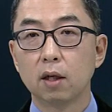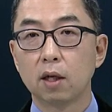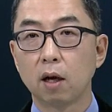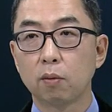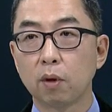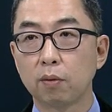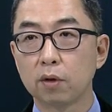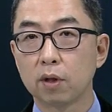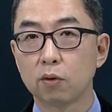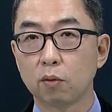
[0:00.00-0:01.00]
생각보다
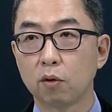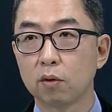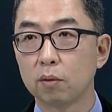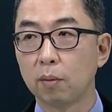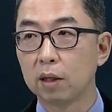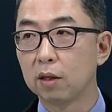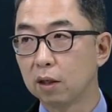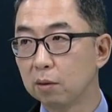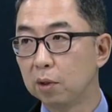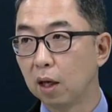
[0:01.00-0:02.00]
플러스 난 종목은 많지
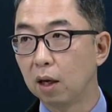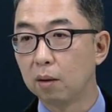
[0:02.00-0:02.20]
않습니다.